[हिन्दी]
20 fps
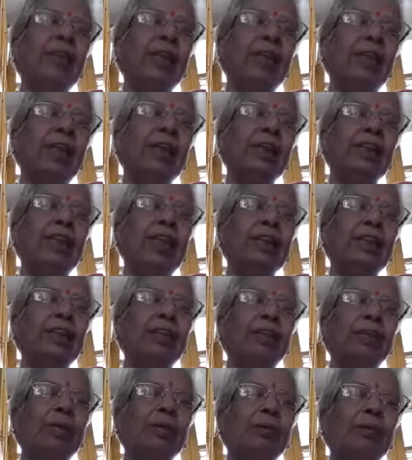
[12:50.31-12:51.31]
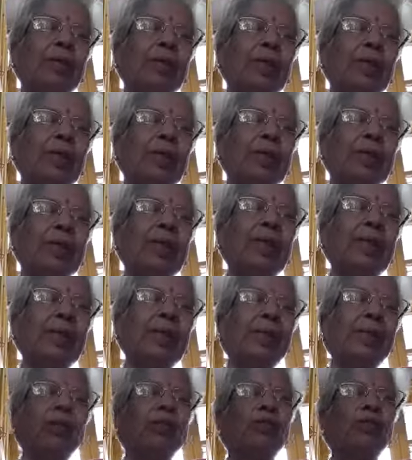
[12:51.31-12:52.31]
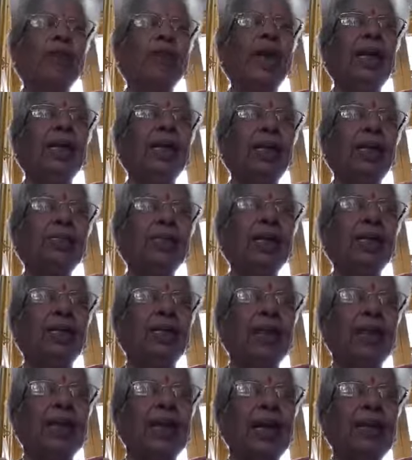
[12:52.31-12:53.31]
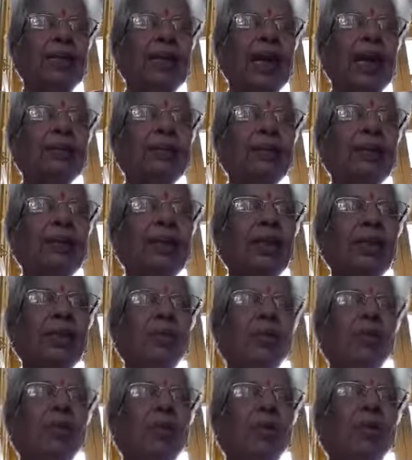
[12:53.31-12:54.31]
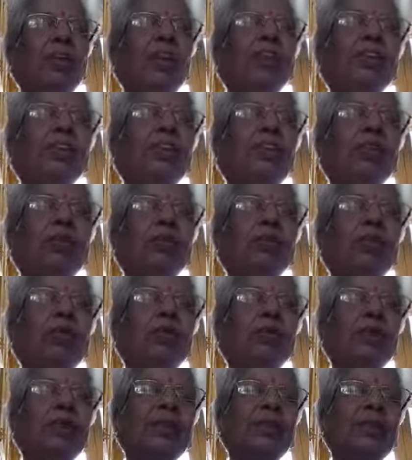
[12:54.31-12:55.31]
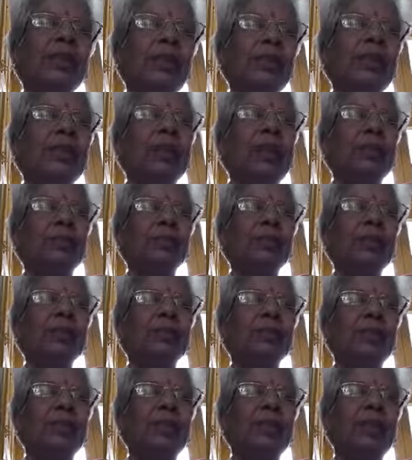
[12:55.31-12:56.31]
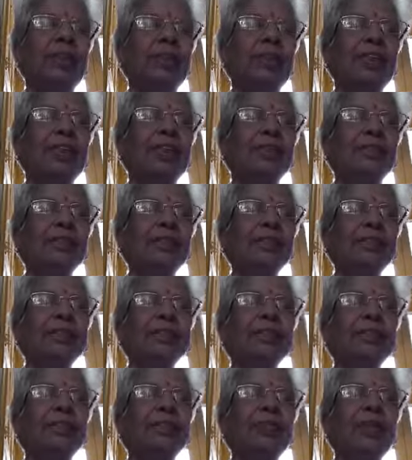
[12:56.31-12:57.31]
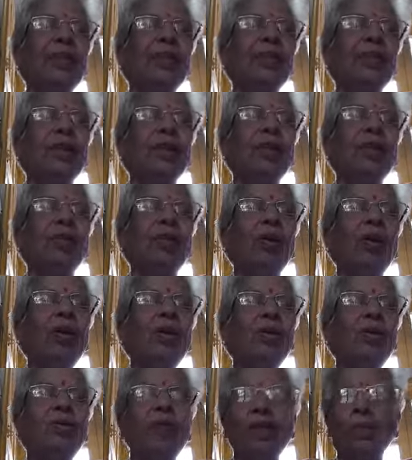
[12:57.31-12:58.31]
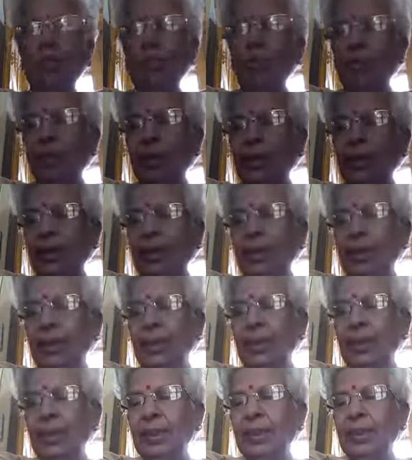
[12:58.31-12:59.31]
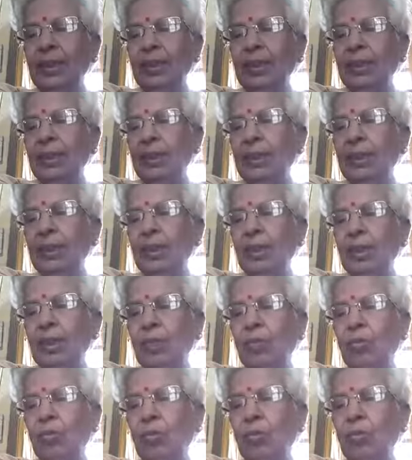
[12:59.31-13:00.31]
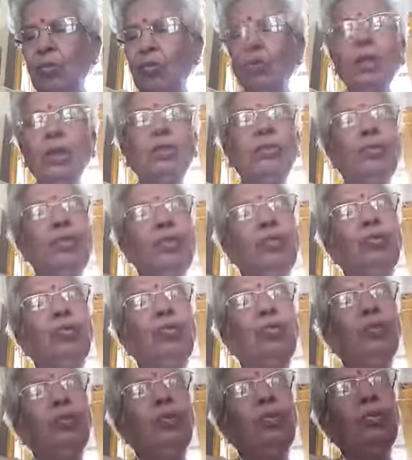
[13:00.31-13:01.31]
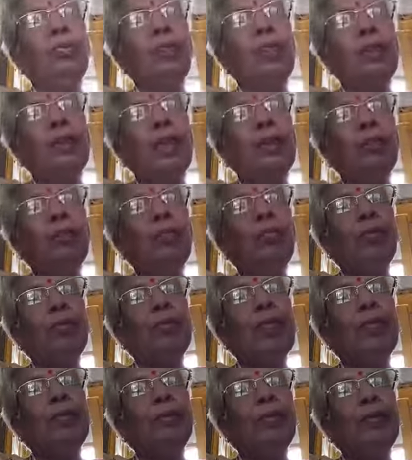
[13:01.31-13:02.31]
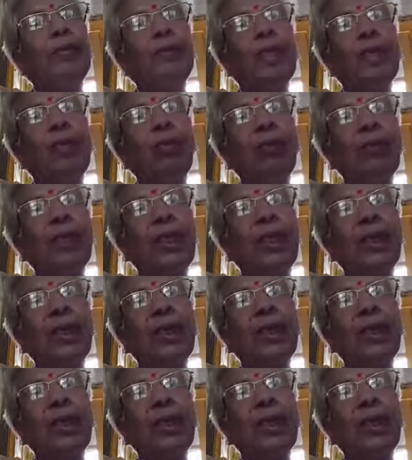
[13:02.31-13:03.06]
छंदा शास्त्र पर पुस्तक लिखी उनका नाम है गंगादास उन्होंने छंदो मंजरी नाम की पुस्तक लिखी और छंदो मंजरी वो उन वो छंदो मजन मंजरी को देख